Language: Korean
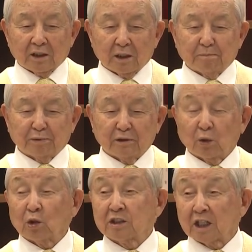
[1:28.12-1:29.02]
깊은
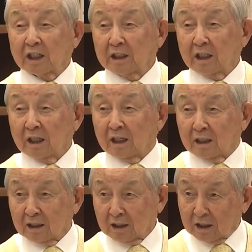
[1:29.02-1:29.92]
골짜기에
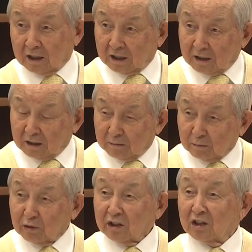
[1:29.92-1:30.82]

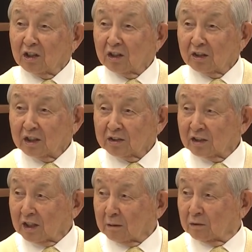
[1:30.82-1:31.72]
물이 흐르는 데서
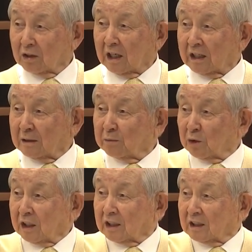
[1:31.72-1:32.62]
나무가
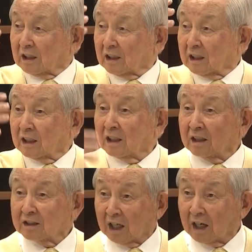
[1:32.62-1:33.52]
아람돌이 같은 게
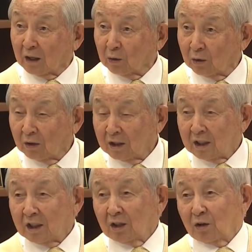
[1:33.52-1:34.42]
자라고
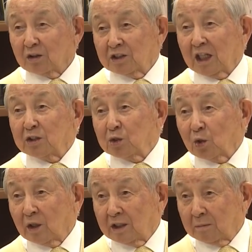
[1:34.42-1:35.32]
거기
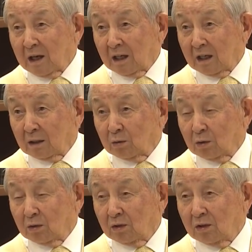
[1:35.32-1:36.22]
산소가 희박하고